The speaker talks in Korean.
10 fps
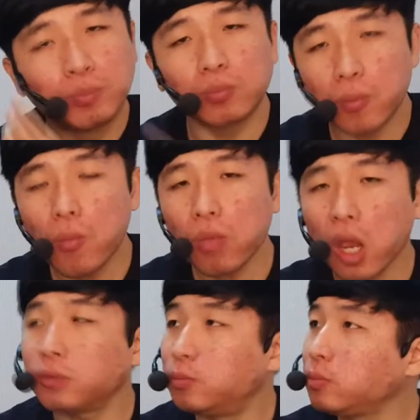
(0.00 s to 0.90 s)
블루베리
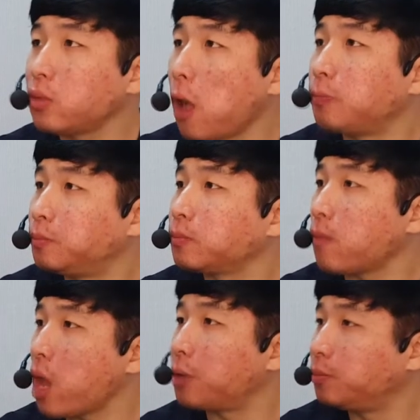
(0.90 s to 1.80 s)
요거트에
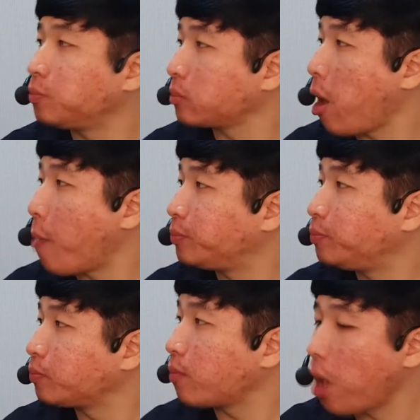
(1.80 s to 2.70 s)
블루베리가요 5% 들어가
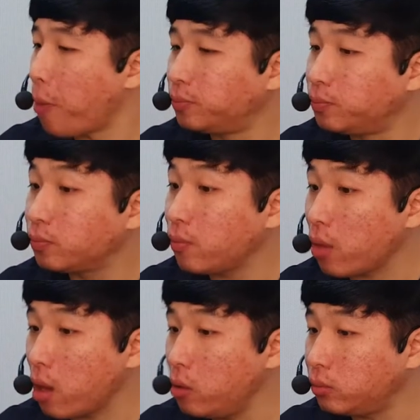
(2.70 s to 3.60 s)
있어요.
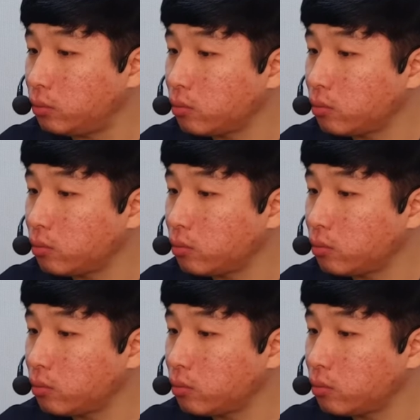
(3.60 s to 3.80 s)
음, 어?